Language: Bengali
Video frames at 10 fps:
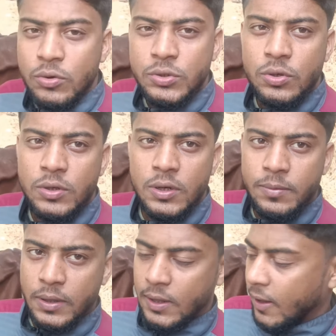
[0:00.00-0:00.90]
এই গরুর শরীরে
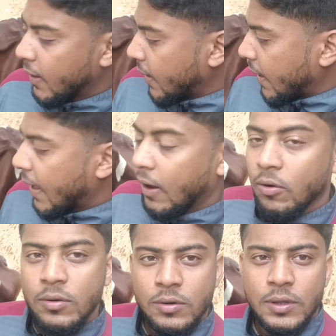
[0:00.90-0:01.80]
ব্যথা
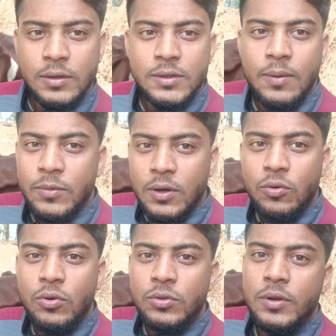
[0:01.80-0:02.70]
এখন কথা হচ্ছে আপনারা
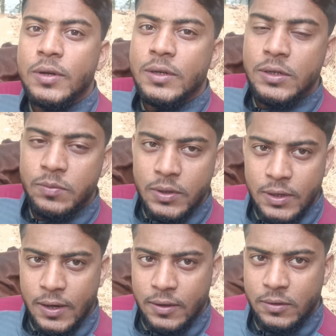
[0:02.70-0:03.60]
কোন ধরনের
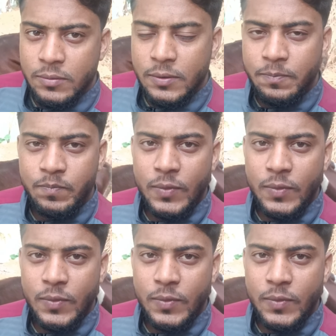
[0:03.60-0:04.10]
ট্রিটমেন্টটা আগে দিবেন